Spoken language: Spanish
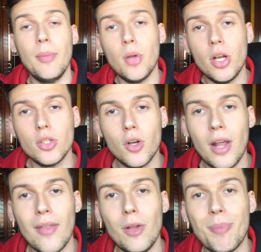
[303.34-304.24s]
Y por el otro
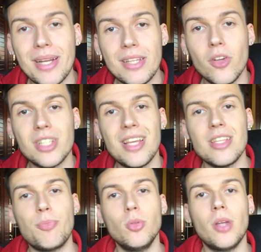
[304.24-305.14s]
lado, el partido que se
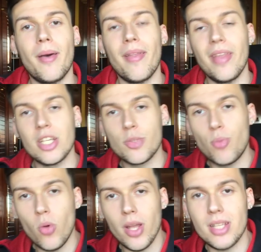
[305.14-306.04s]
disputaba
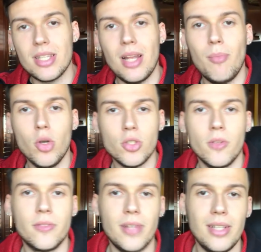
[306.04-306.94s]
después del
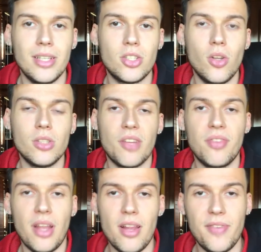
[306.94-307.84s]
Boston Celtics contra
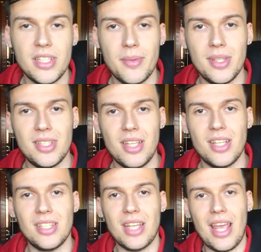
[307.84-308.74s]
Philadelphia
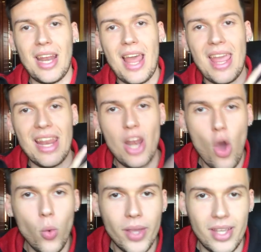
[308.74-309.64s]
76ers era el
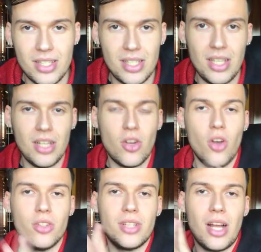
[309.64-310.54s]
sí
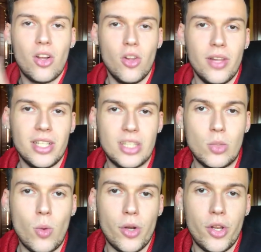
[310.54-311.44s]
contra Golden
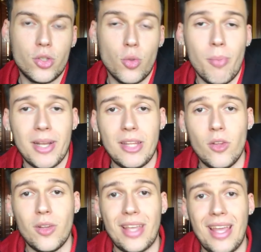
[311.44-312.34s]
State Warriors. Un
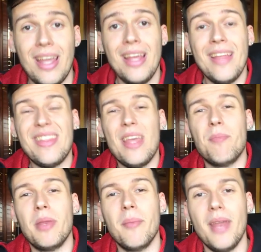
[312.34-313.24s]
partido que de
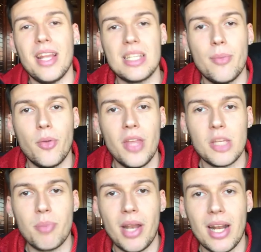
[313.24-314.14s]
primera se podía
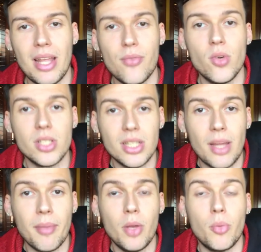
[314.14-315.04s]
esperar que fuese
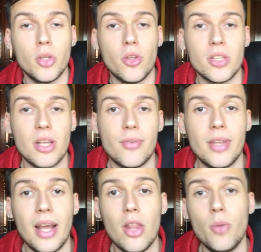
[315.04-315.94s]
también un poquito
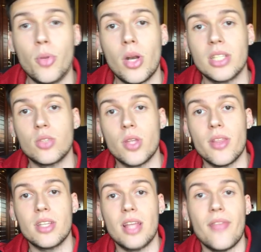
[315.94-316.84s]
descafeinado por las
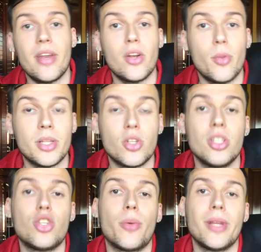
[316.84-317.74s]
ausencias de Andre
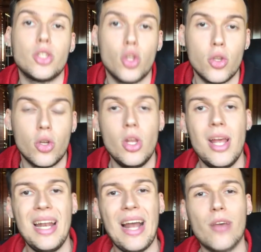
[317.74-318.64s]
Robertson y sobre todo
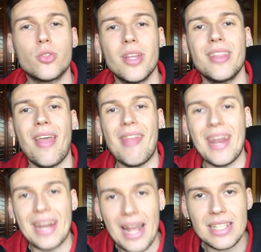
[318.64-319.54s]
la ausencia
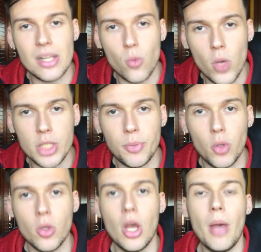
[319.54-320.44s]
de Russell
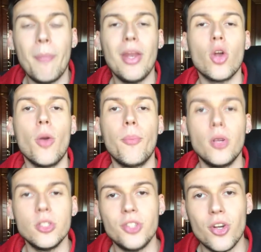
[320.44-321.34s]
Westbrook, pero con
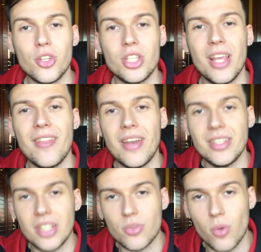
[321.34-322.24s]
Paul George y
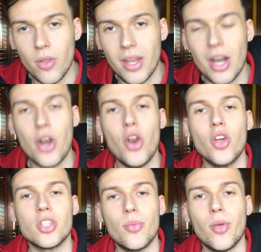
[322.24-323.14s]
Dennis Schroeder
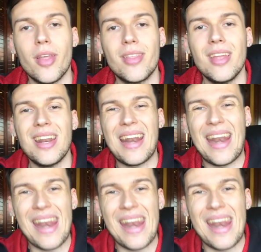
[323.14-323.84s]
no se puede decir